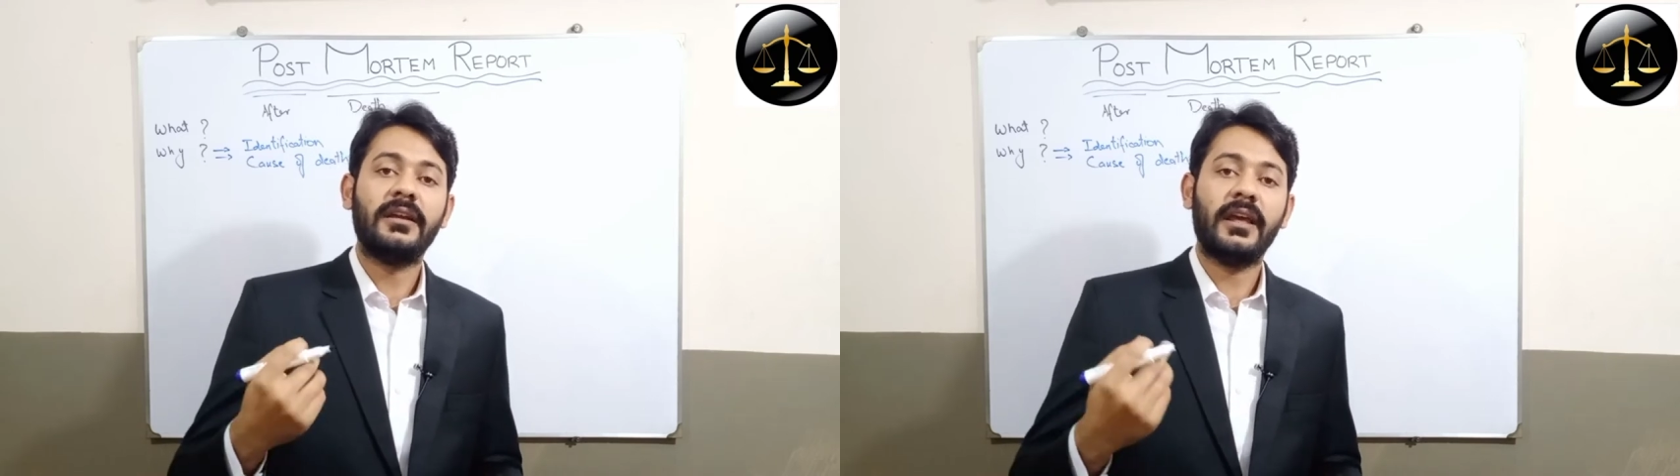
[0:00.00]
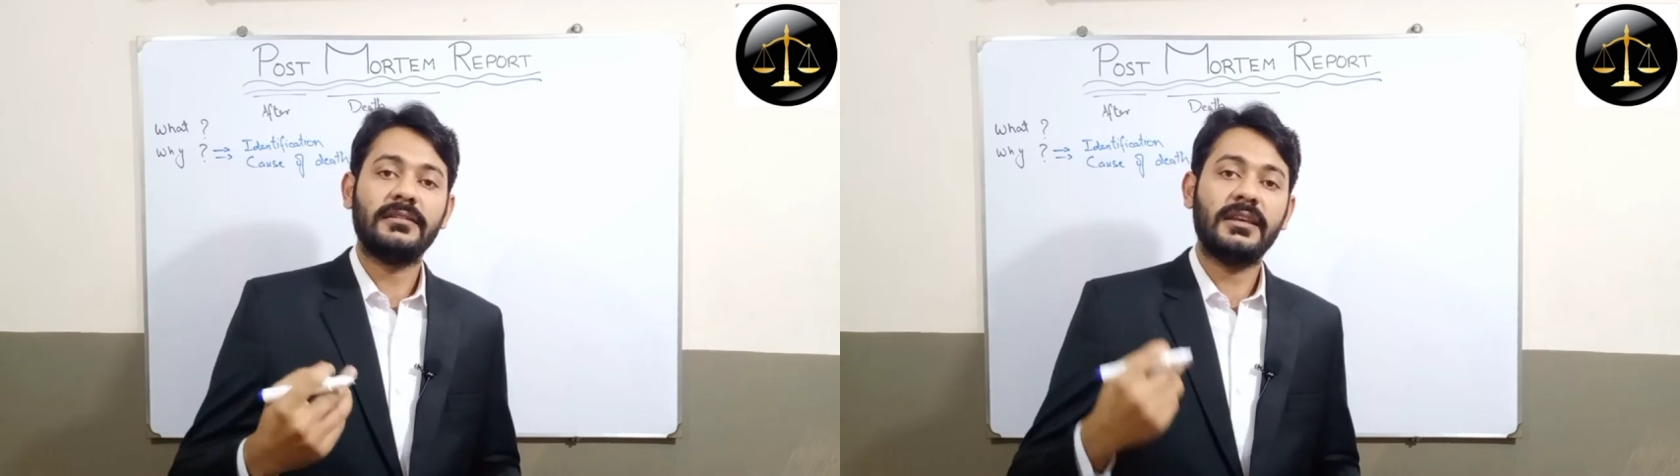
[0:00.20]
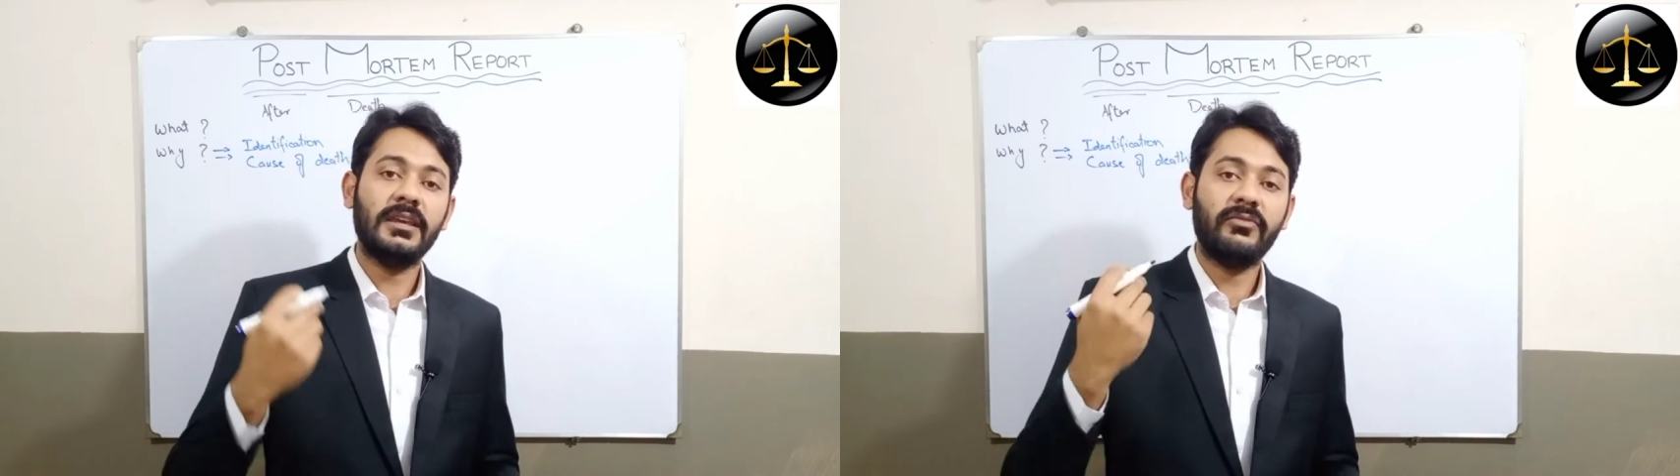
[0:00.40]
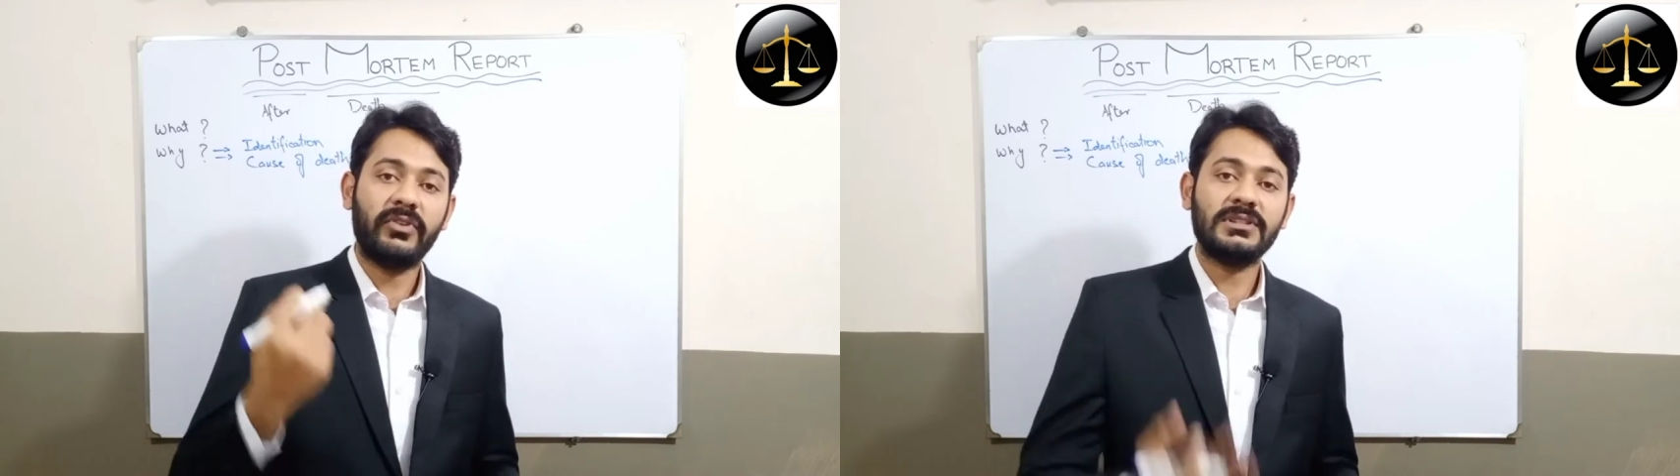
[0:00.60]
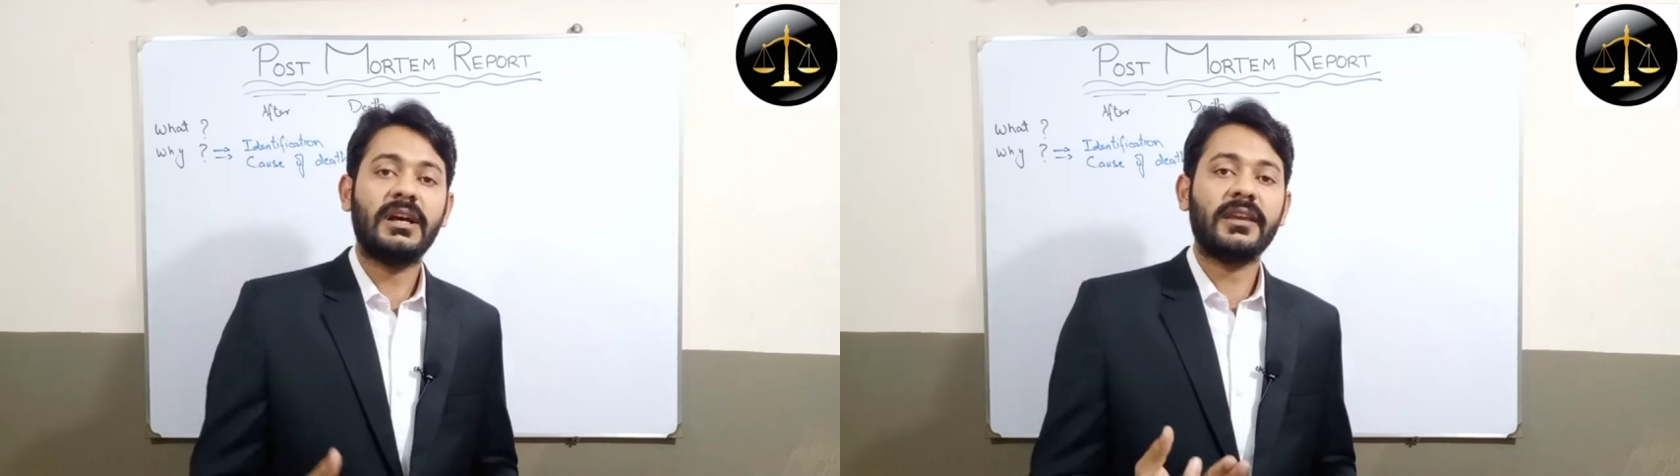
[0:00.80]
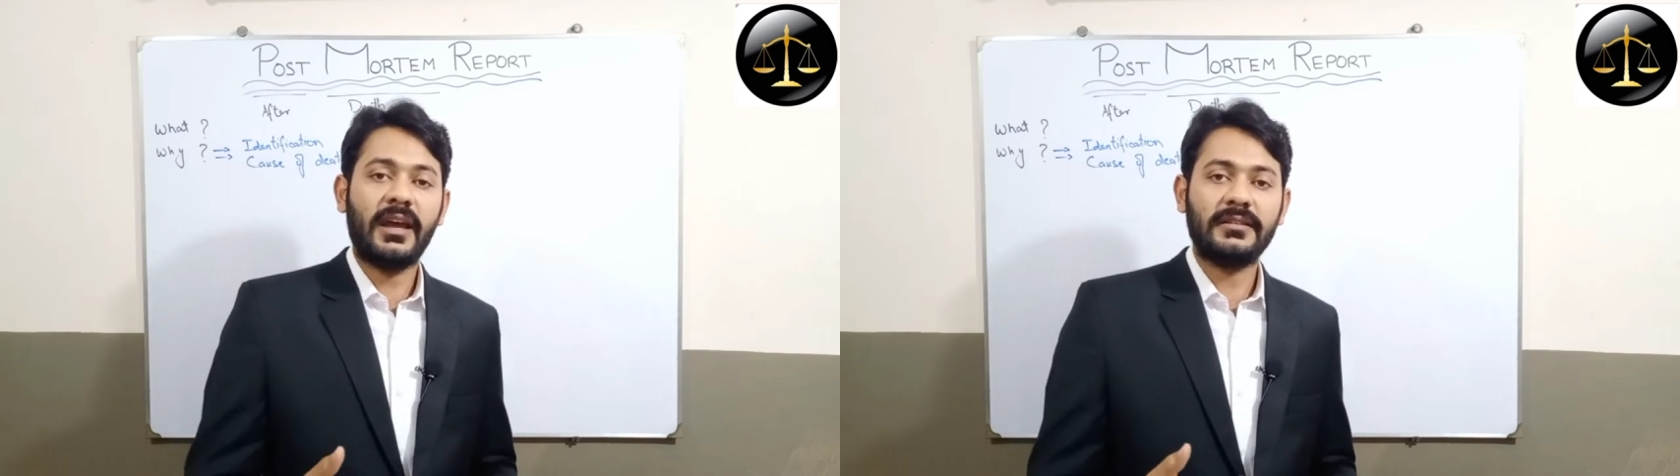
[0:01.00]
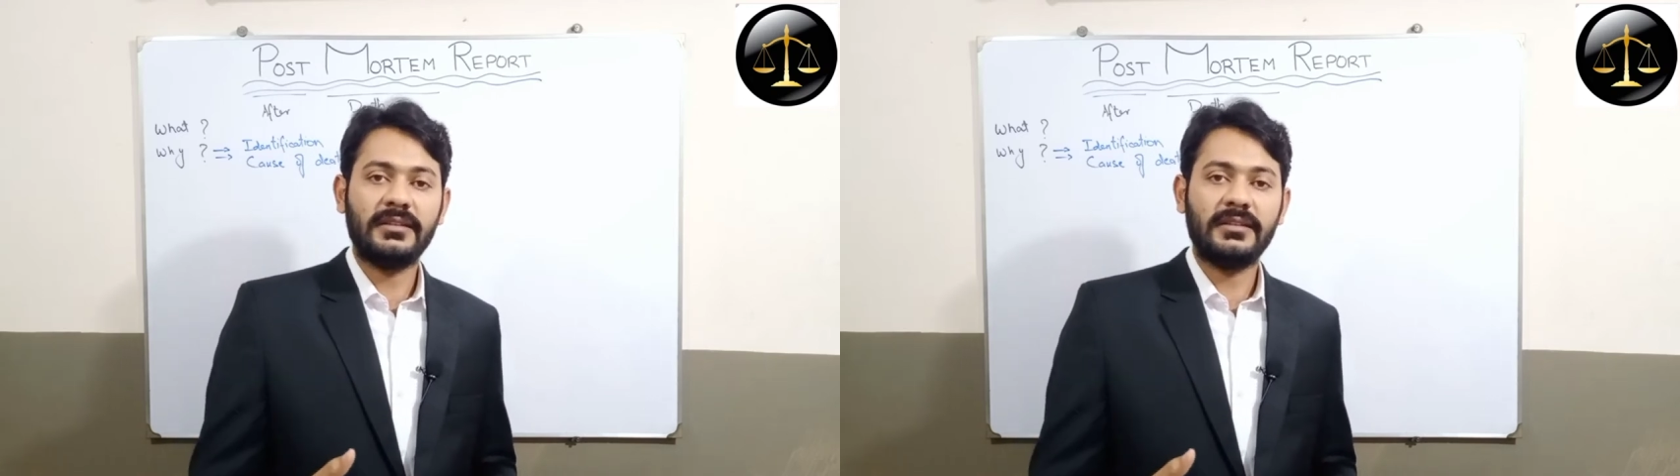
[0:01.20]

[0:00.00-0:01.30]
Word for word: डेथ की वजह क्या